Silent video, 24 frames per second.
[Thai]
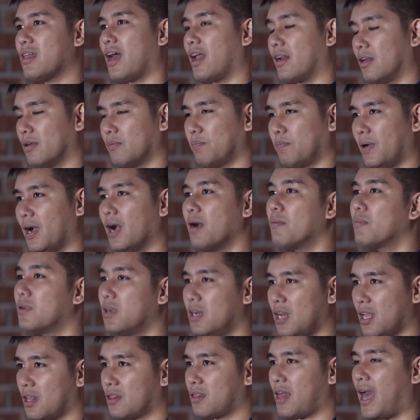ริษัทเพิ่ม
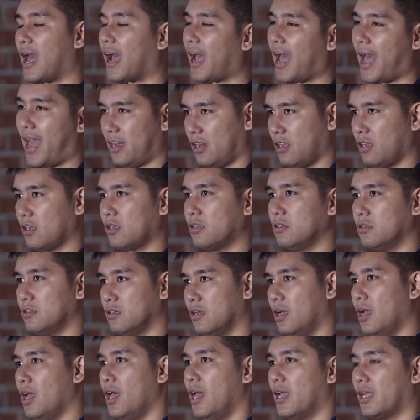ขึ้นอีกสาขาหนึ่งก็คือ
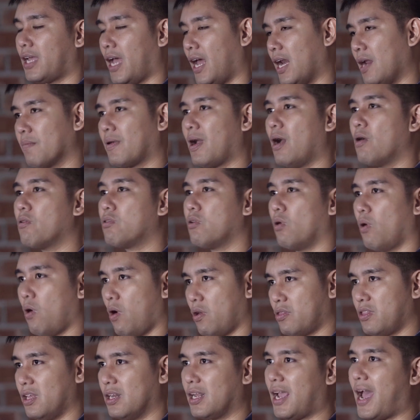การนำเข้าส่งอ
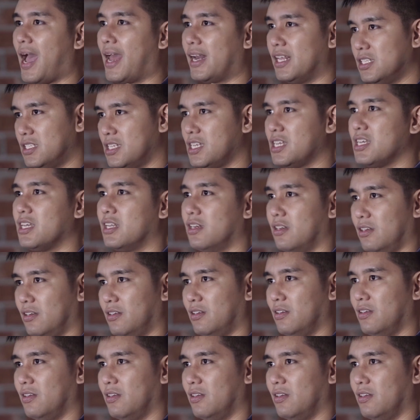อกสินค้าที่จีน